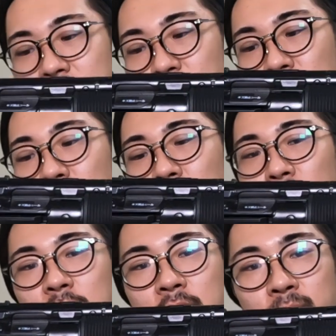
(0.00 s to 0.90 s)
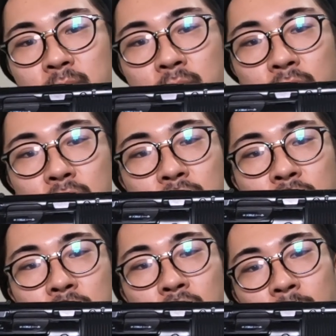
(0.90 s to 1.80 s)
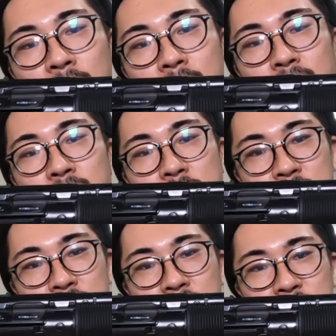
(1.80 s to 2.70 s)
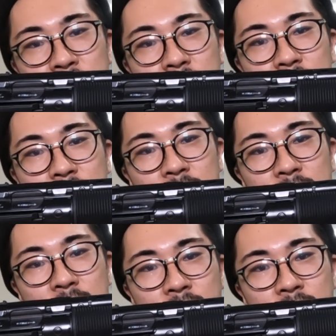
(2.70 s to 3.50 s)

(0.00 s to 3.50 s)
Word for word: でもここら辺もより細かくブラッシュアップされて